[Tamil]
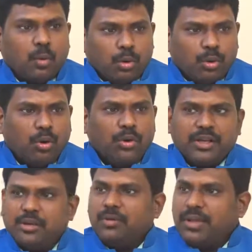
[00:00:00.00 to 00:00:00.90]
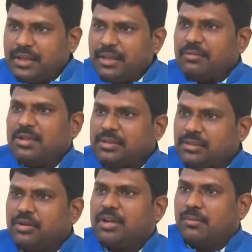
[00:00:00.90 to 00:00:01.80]
ஒரு கோடி ரூபாய்க்கு அவங்க
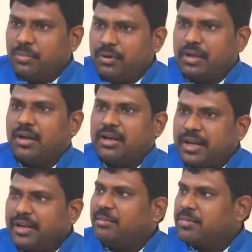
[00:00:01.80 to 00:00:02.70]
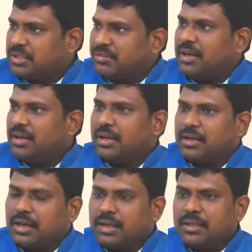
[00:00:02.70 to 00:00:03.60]
வந்து ஒரு கம்ப்யூட்டர் அந்த ஏடிஎம் மிஷின்
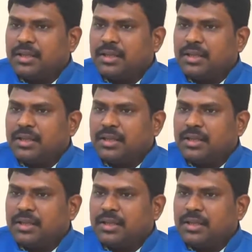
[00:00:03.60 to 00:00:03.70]
வாங்குறாங்கன்னா